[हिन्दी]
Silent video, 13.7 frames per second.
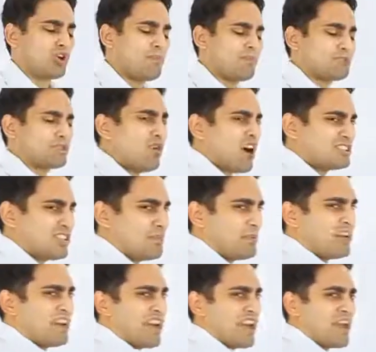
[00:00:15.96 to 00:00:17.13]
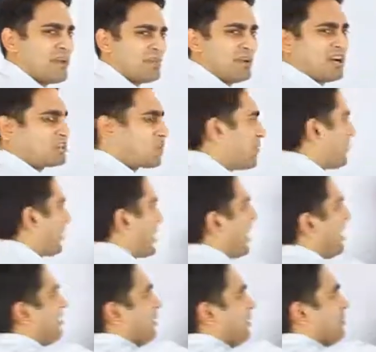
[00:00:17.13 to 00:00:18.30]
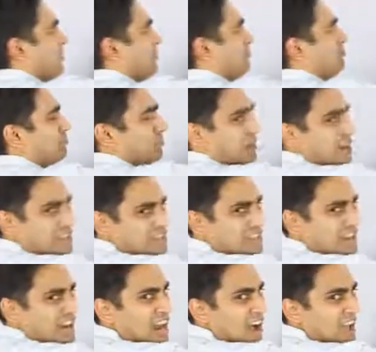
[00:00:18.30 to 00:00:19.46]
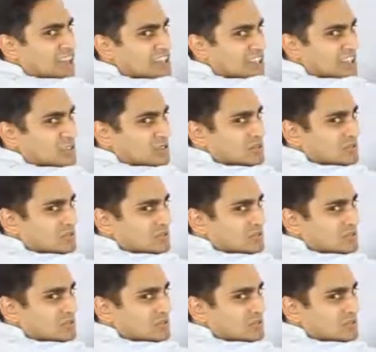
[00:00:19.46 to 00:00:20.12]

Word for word: तो बच्चों आज की बड़ी अहम टॉपिक है पर्सनल हाइजीन